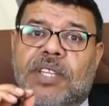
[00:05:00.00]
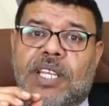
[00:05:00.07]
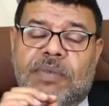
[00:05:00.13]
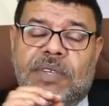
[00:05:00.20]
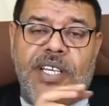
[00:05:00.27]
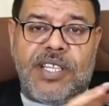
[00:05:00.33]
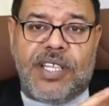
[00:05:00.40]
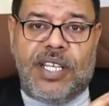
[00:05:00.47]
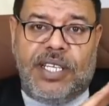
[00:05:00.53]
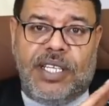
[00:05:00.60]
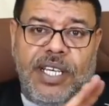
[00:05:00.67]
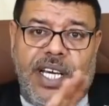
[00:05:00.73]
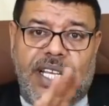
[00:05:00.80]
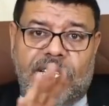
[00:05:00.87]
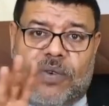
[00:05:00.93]
النبي صلى
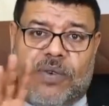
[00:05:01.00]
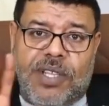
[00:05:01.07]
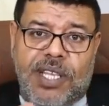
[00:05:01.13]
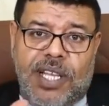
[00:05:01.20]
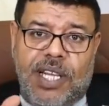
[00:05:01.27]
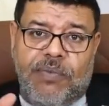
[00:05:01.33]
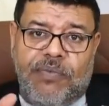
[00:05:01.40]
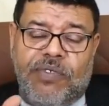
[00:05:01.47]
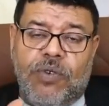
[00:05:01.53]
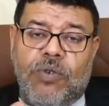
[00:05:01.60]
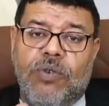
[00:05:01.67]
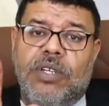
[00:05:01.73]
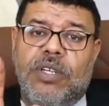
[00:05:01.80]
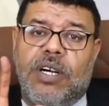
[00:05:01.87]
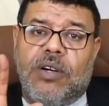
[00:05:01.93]
الله عليه وسلم في
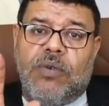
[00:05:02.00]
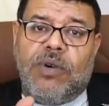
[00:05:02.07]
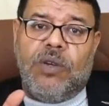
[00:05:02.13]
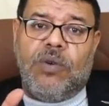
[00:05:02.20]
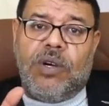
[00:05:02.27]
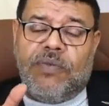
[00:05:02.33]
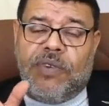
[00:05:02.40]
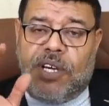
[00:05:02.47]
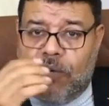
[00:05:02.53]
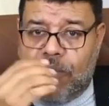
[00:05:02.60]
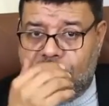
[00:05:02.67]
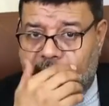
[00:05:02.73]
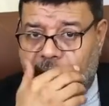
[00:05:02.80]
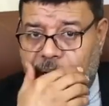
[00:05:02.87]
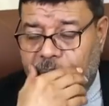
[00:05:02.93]
كل أقواله وأفعاله
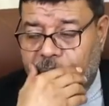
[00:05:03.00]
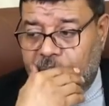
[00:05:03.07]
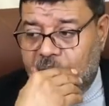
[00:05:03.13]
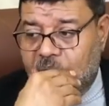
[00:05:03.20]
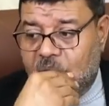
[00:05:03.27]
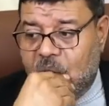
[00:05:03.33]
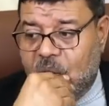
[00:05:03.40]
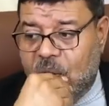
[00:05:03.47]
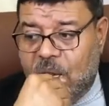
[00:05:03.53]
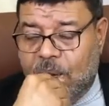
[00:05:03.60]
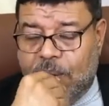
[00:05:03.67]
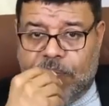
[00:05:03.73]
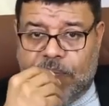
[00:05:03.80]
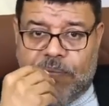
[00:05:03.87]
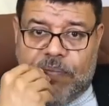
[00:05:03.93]
صح؟
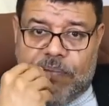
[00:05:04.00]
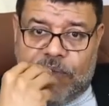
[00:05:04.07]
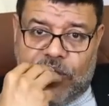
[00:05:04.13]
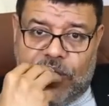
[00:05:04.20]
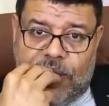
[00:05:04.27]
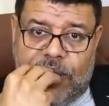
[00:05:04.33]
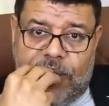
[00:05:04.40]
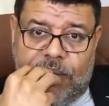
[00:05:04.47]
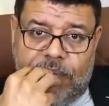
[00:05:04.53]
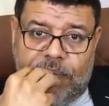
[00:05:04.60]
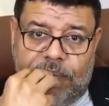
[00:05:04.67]
مش كده؟